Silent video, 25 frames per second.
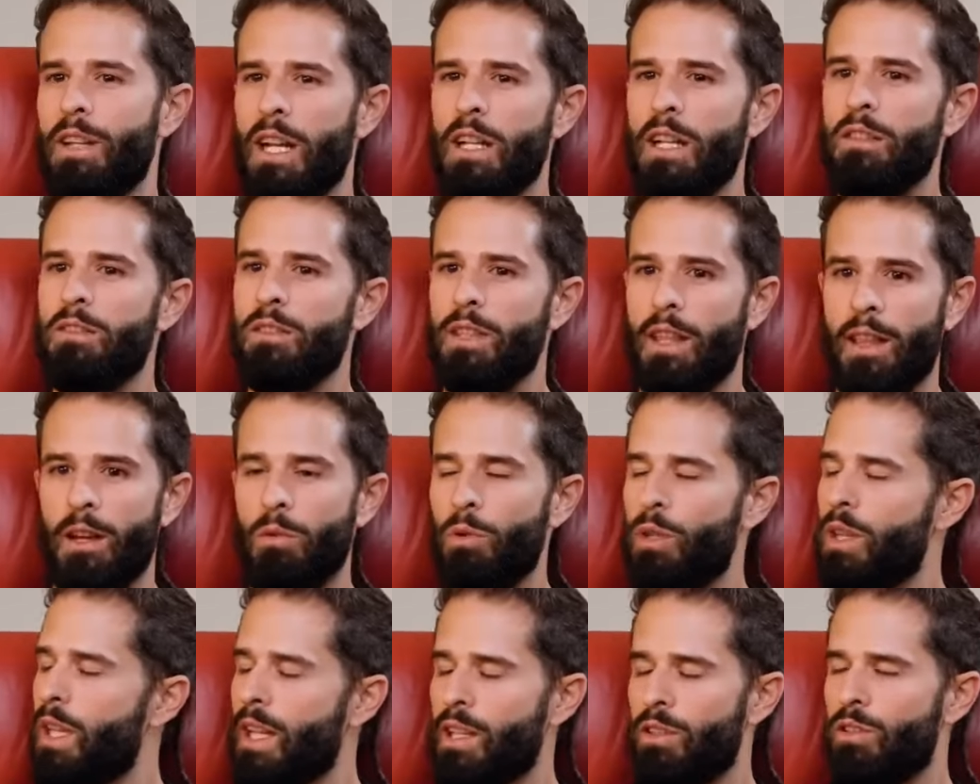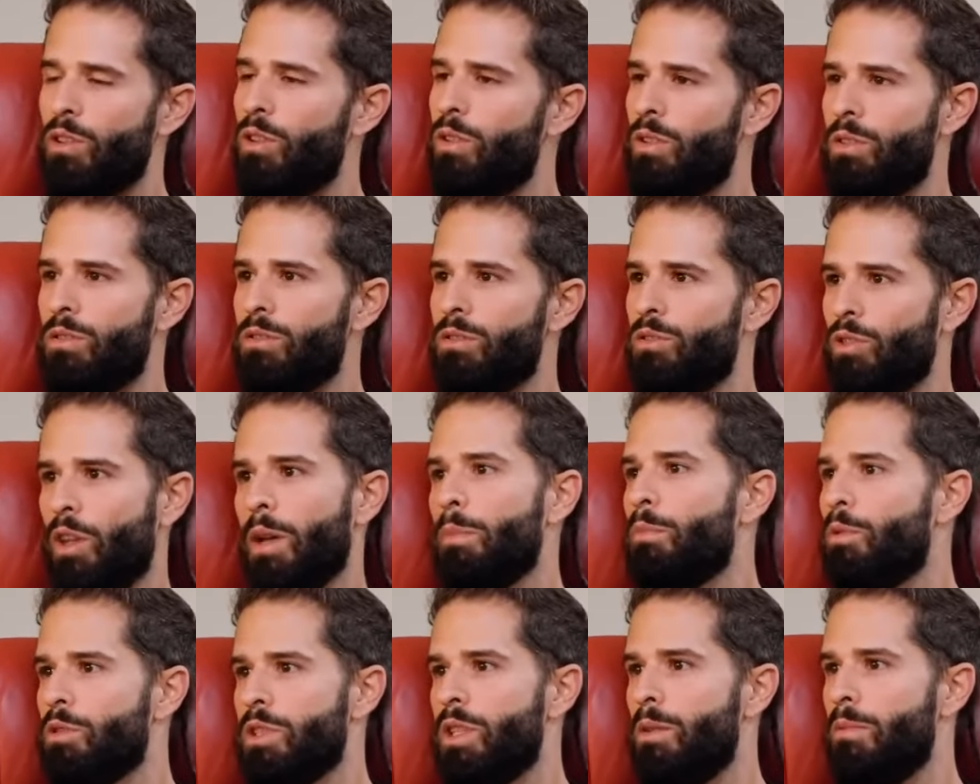final te das cuenta que todo, todo es
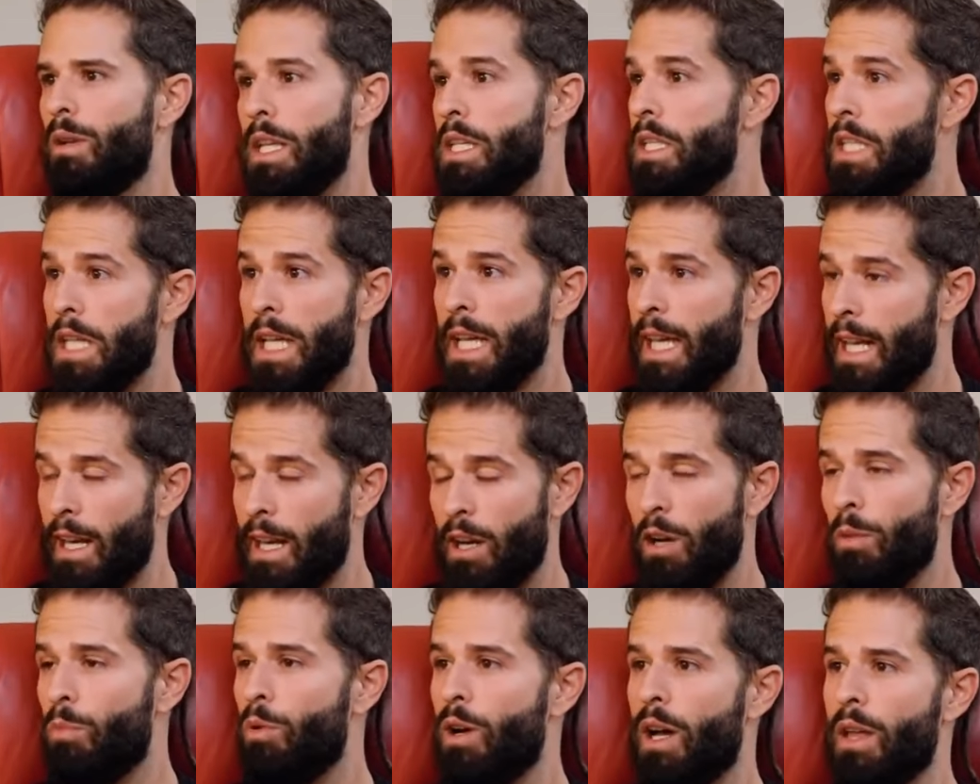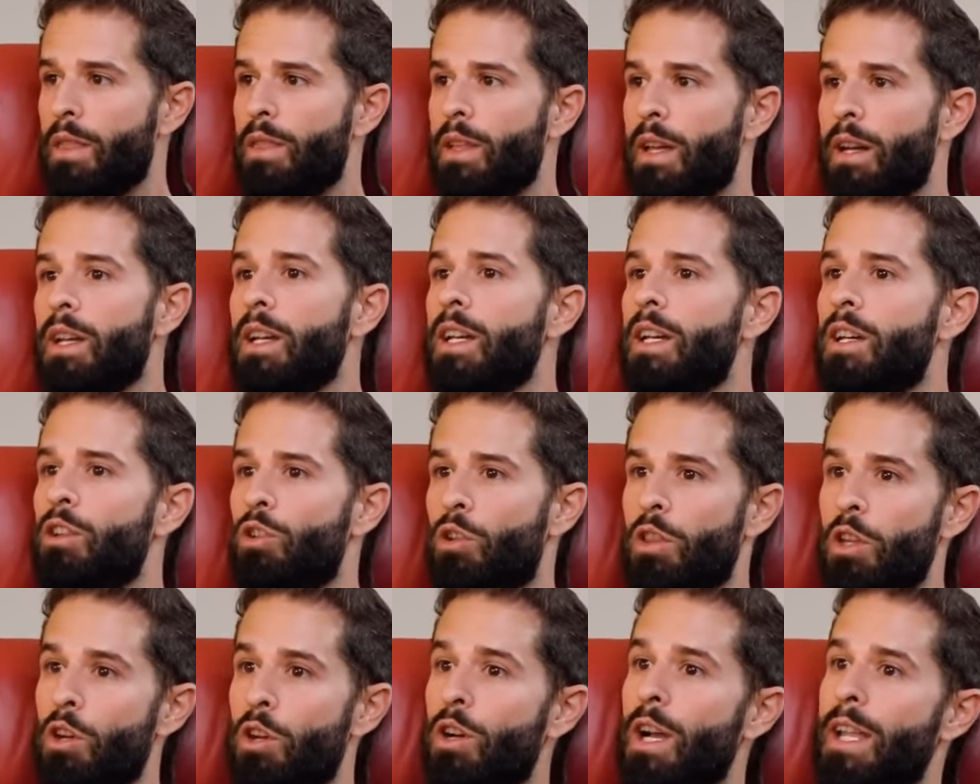posible y si quieres lo puedes hacer.
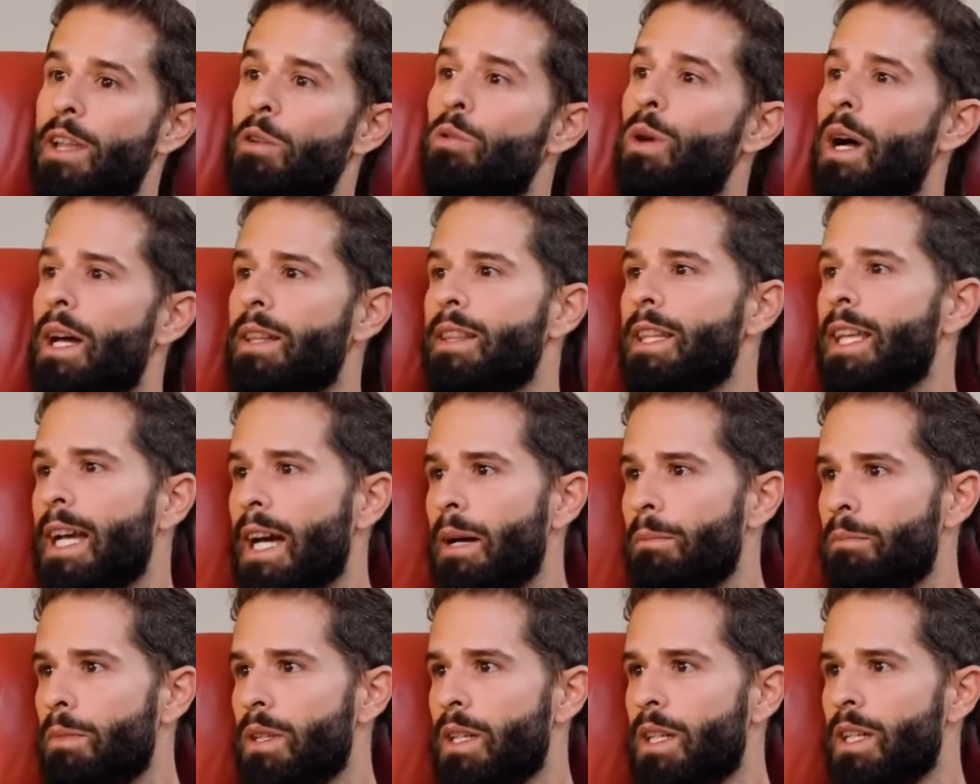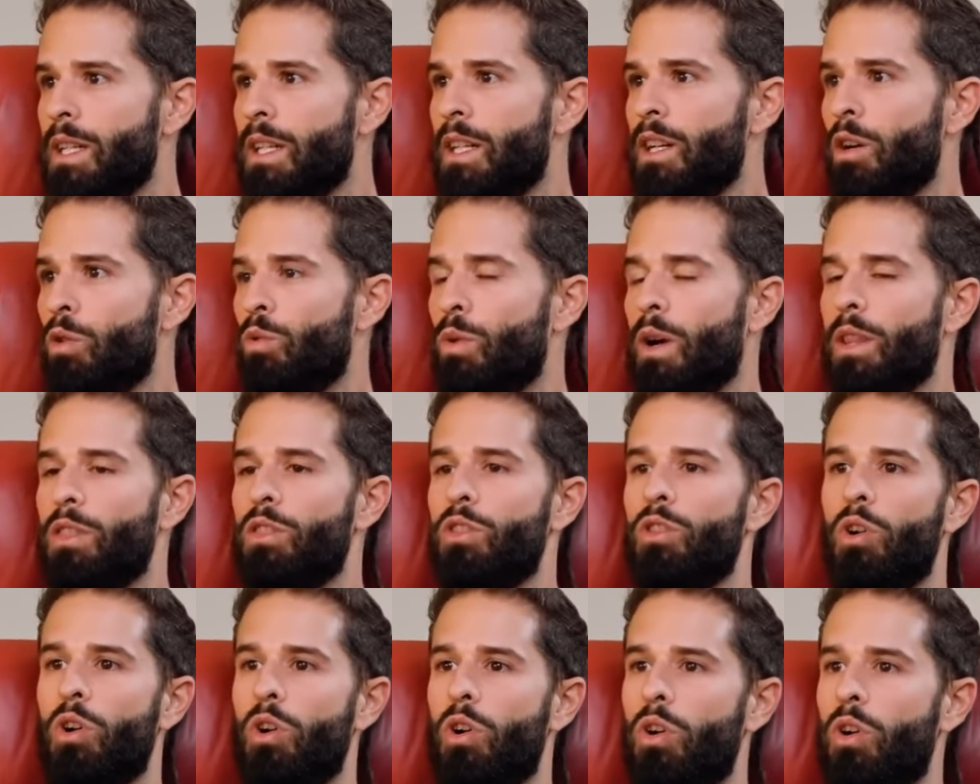No digo que haya un hándicap
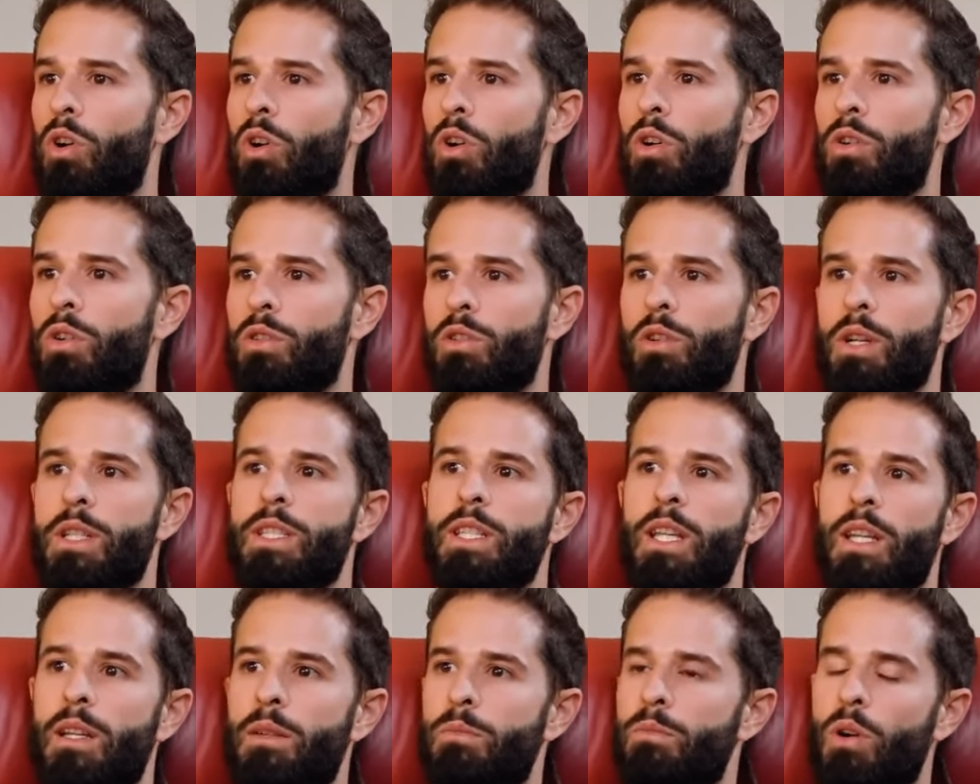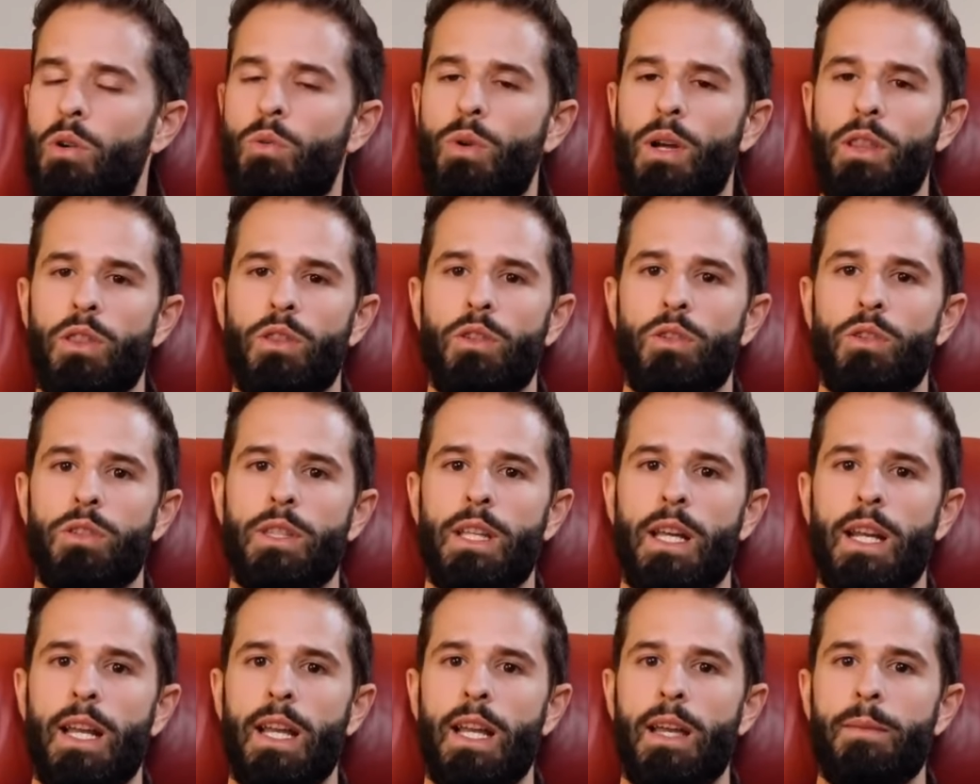cuando, yo qué sé, pues cuando
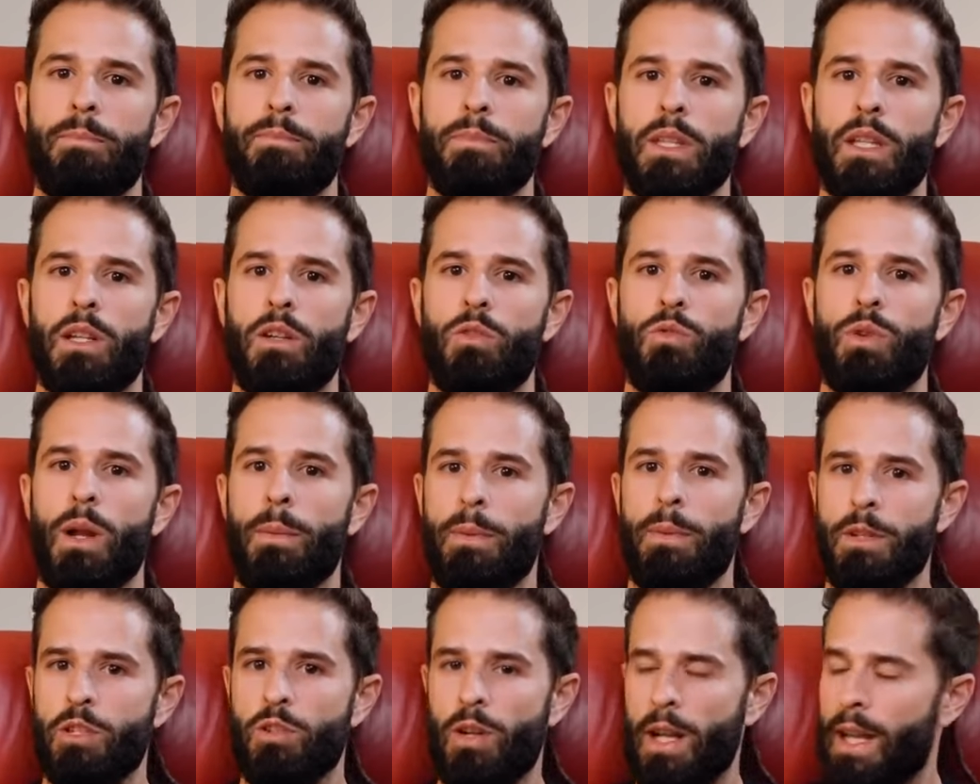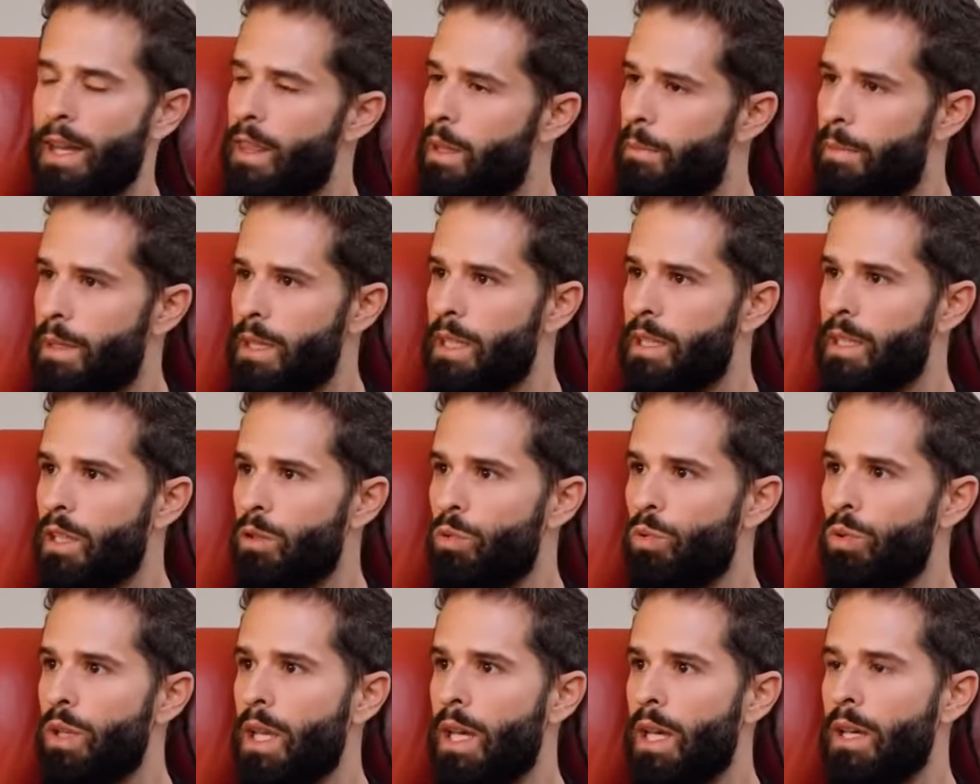tienes una persona que es dependiente
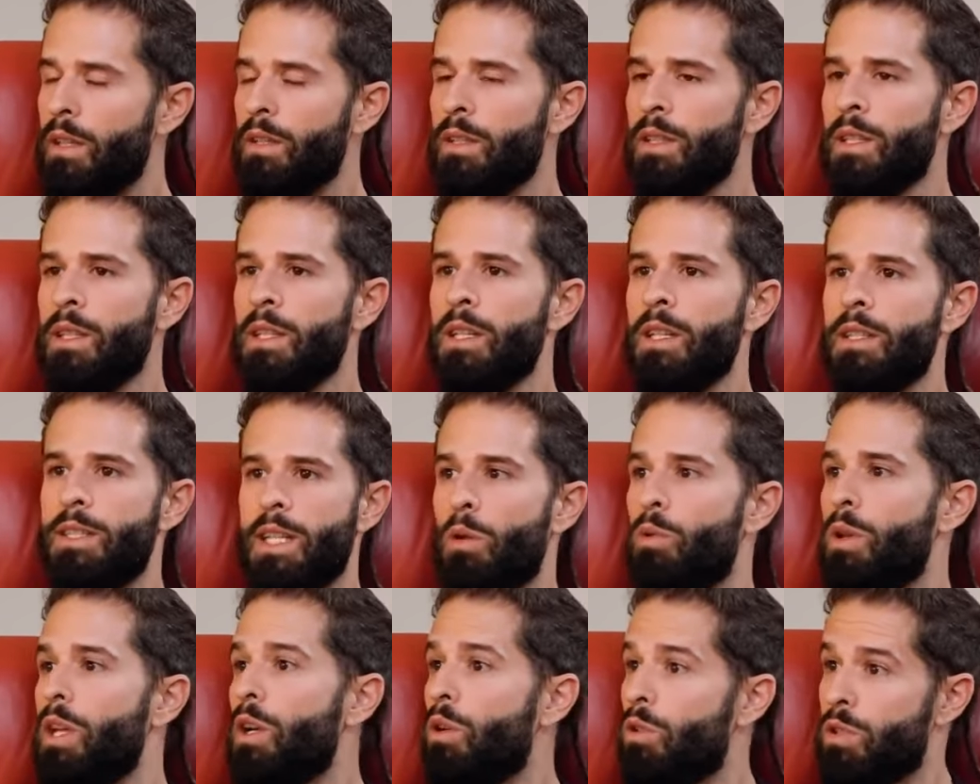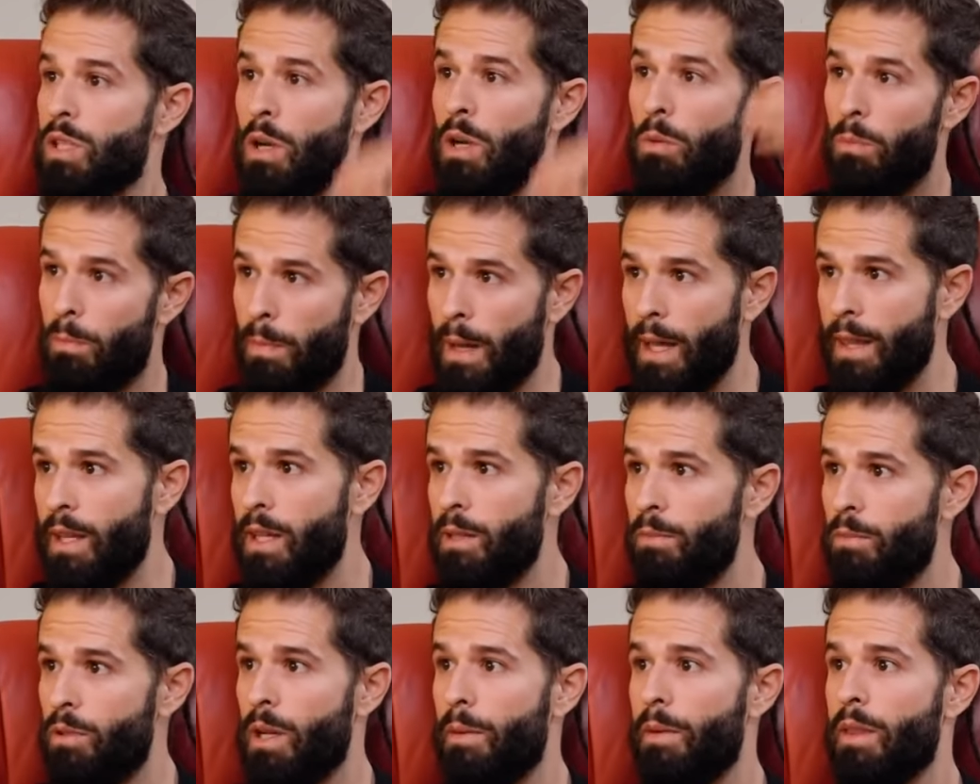tuya, sea un hijo, sea un padre,
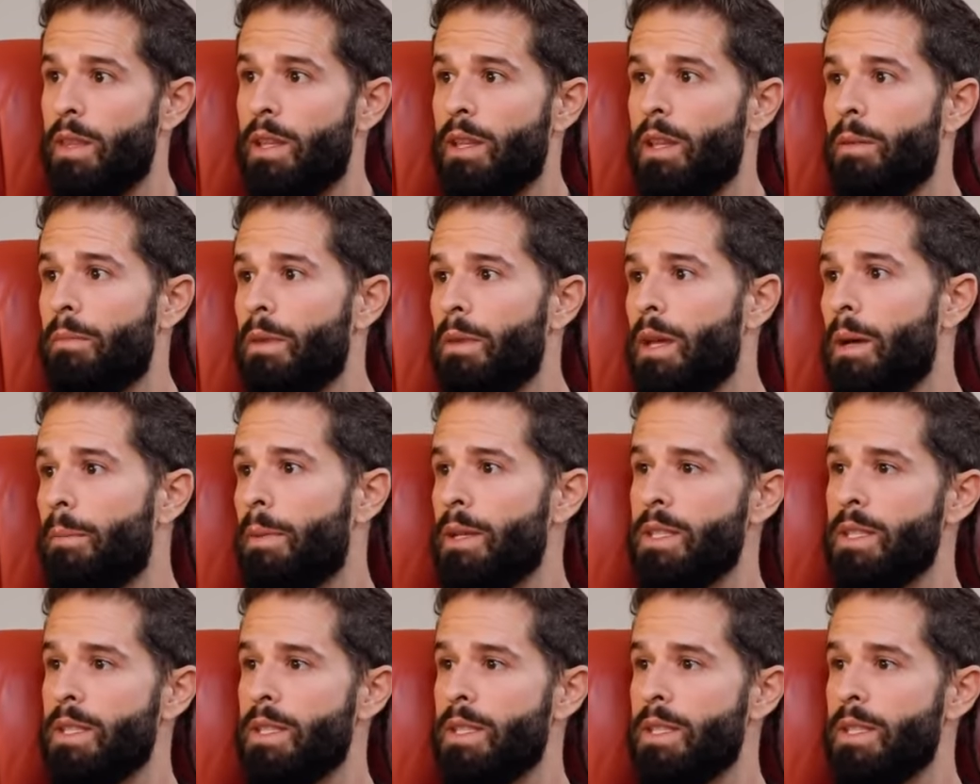porque a veces también ha